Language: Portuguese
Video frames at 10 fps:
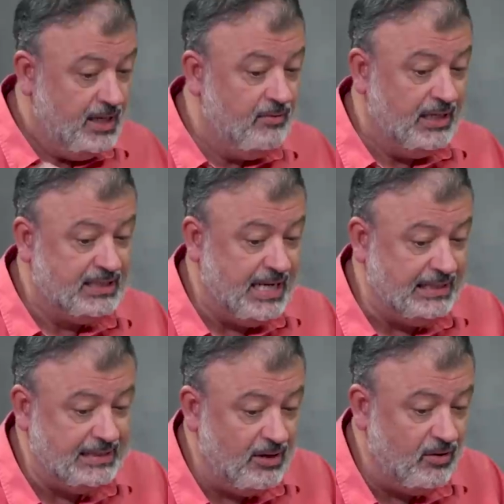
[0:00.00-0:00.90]
Eu acho que
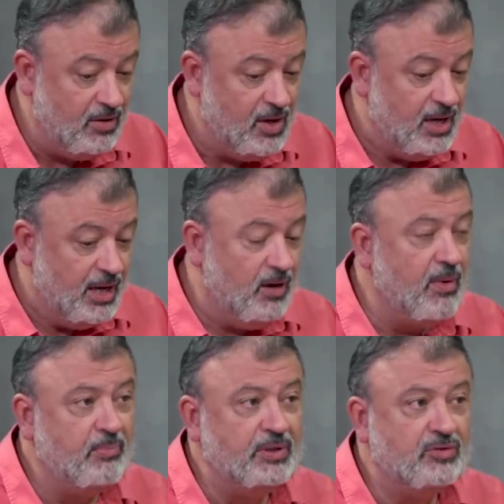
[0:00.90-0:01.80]
essa é, é
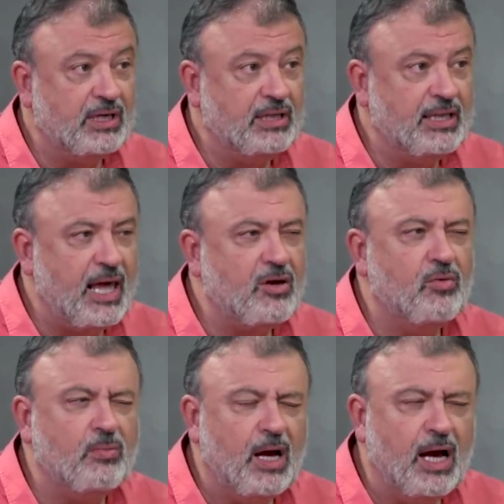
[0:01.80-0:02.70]
uma pessoa que tem
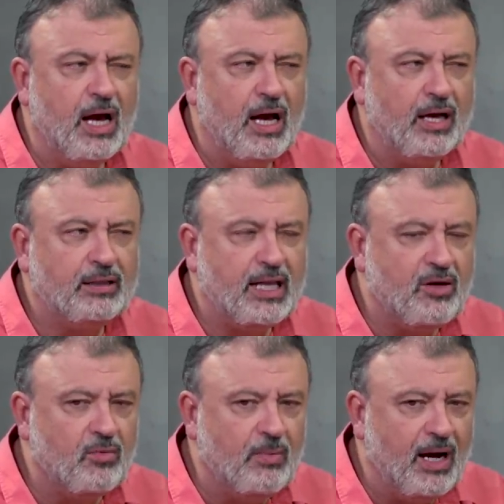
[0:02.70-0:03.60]
uma,
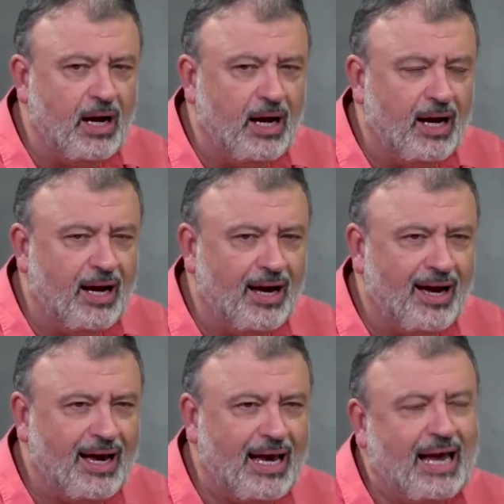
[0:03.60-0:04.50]
tem uma
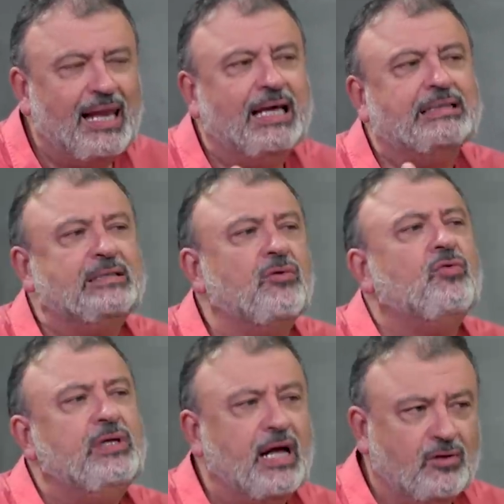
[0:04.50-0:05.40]
relação
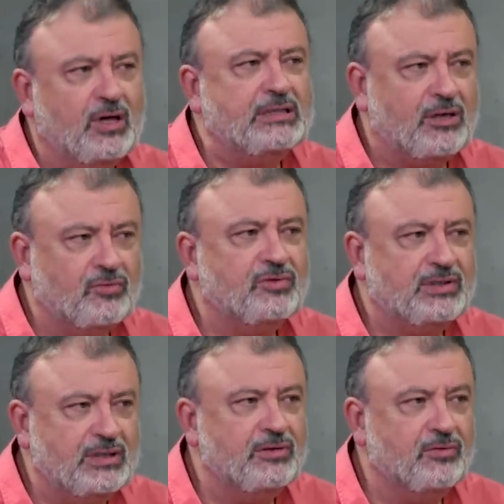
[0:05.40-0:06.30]
cuidadosa
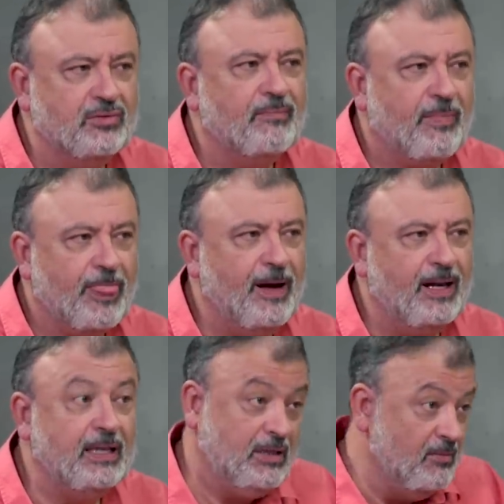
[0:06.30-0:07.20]
consigo né?
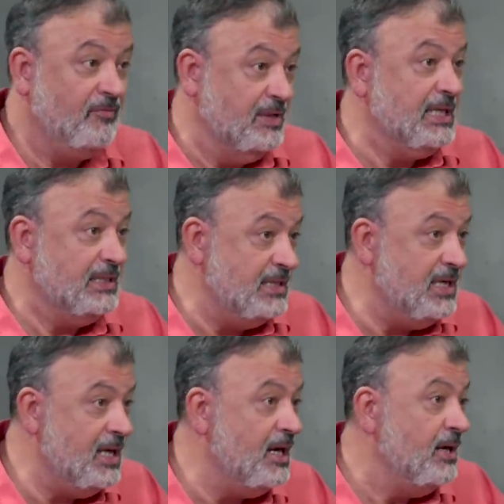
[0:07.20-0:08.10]
Ela tem uma
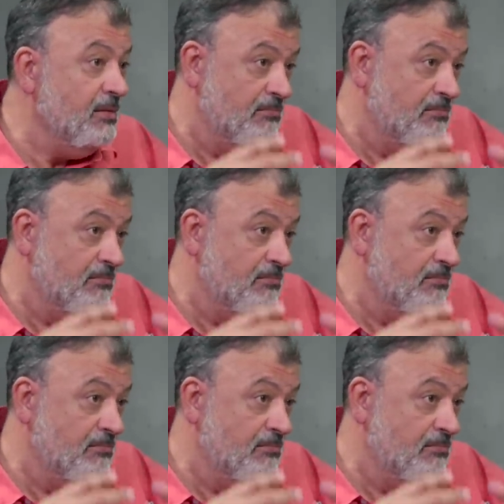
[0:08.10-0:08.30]
fantasia.